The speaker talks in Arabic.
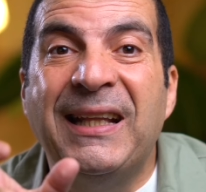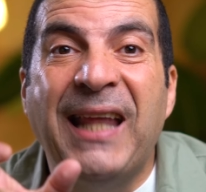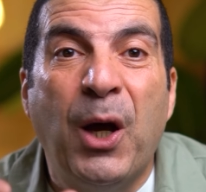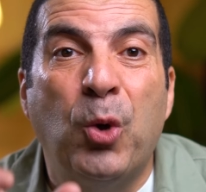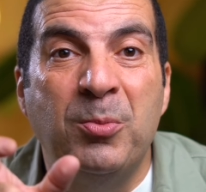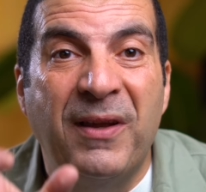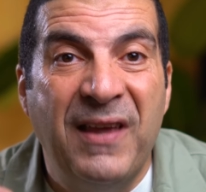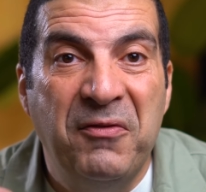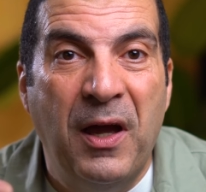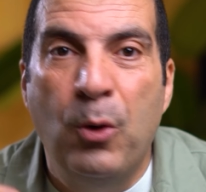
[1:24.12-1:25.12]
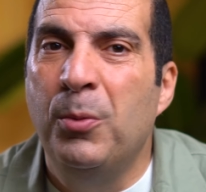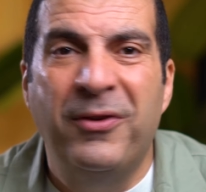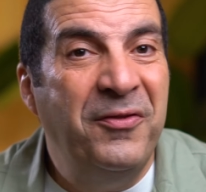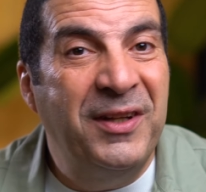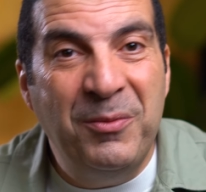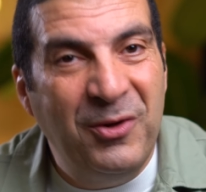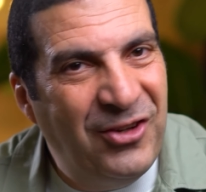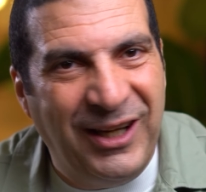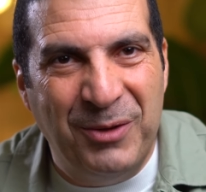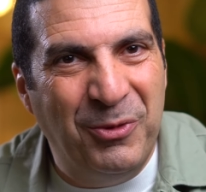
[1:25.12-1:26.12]
تاخد مسافة والمسافة دي
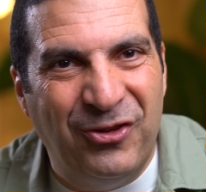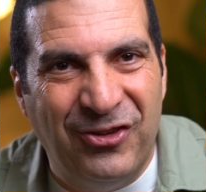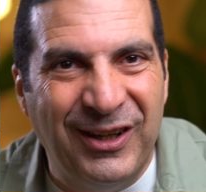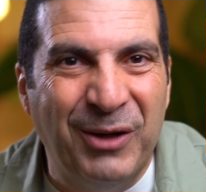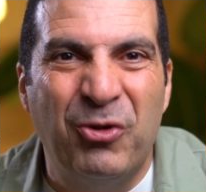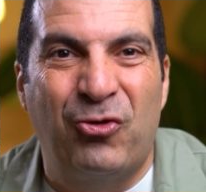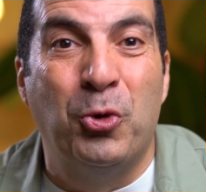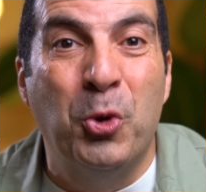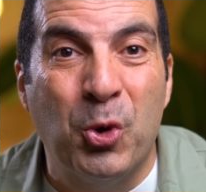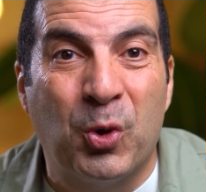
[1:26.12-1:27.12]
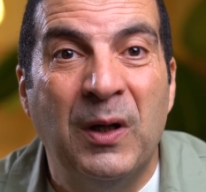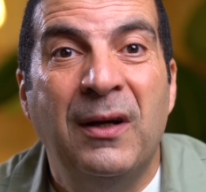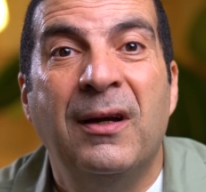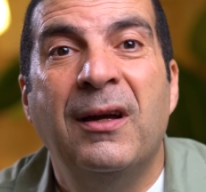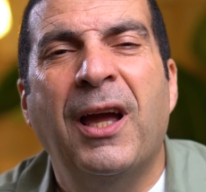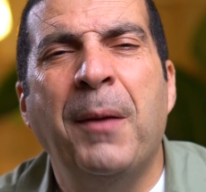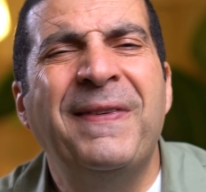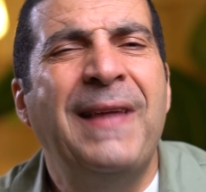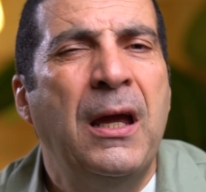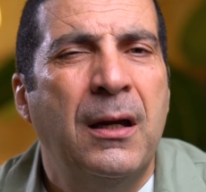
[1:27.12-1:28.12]
مش يعني مش مش شهور
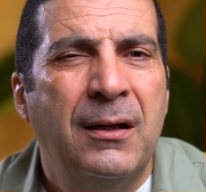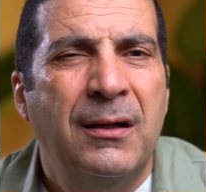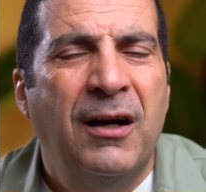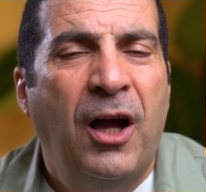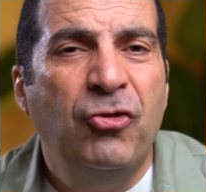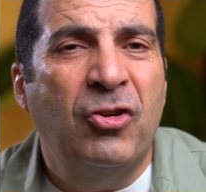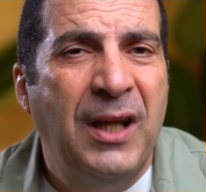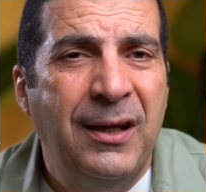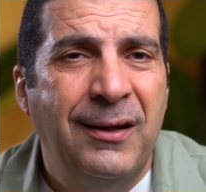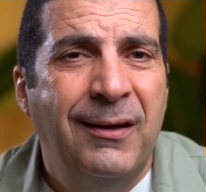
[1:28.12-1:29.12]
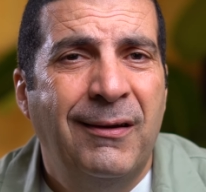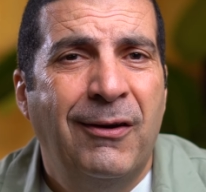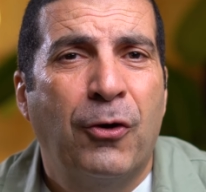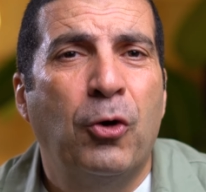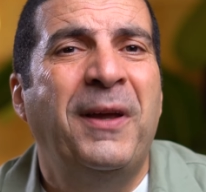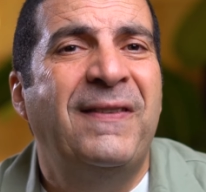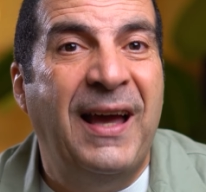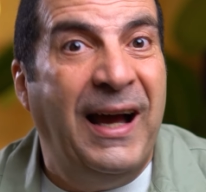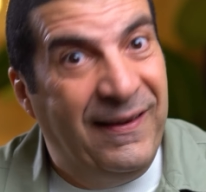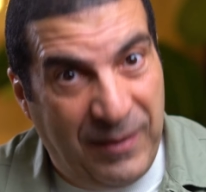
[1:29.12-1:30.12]
خمس دقايق عشر دقايق ربع
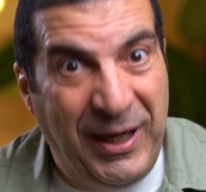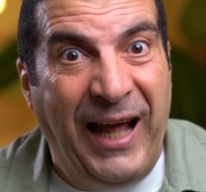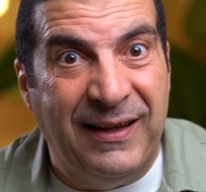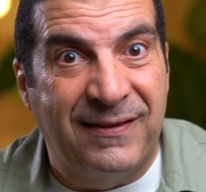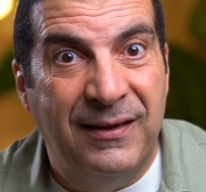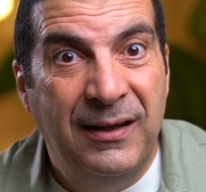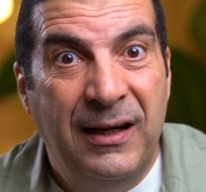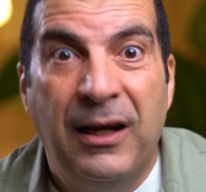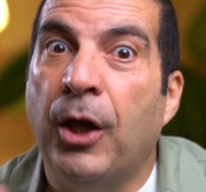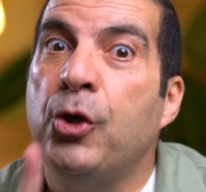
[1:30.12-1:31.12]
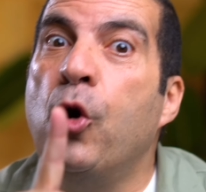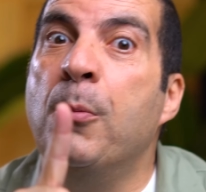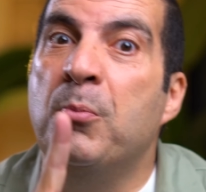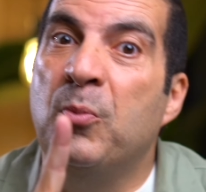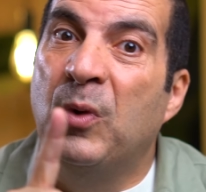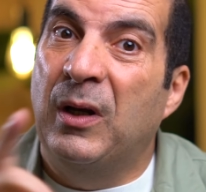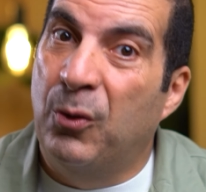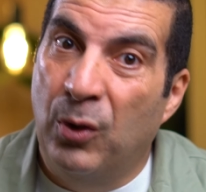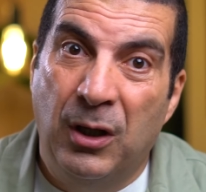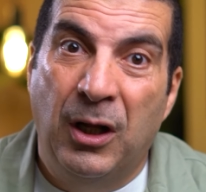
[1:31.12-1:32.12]
ساعة حسب الحدث يوم
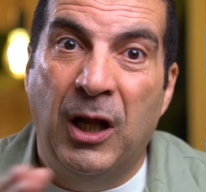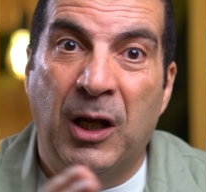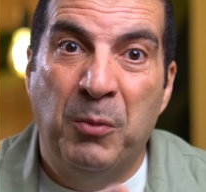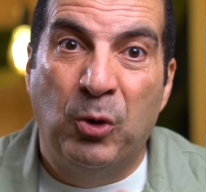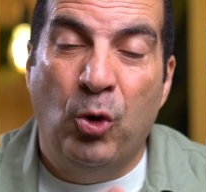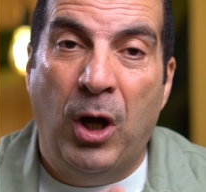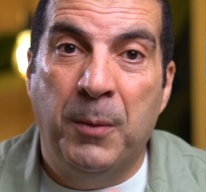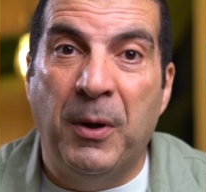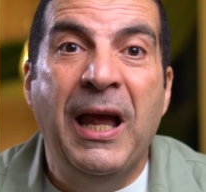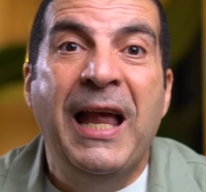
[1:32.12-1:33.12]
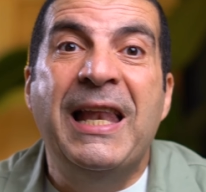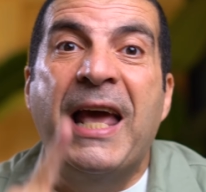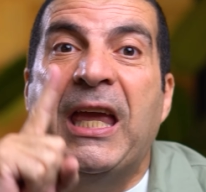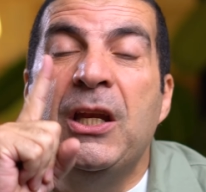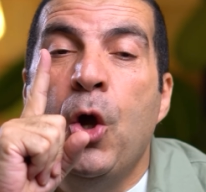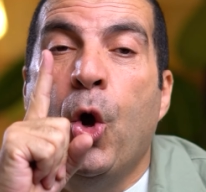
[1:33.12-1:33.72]
لو الموضوع اكبر لكن